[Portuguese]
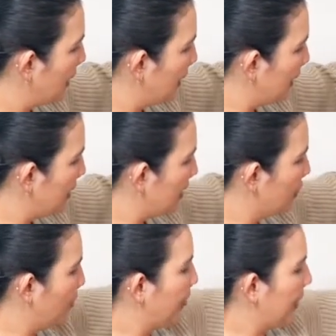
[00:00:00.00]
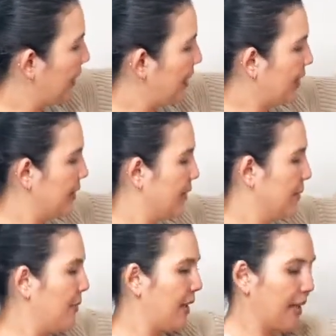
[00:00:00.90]
E comprei
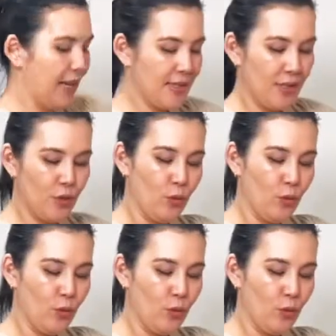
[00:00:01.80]
também essa de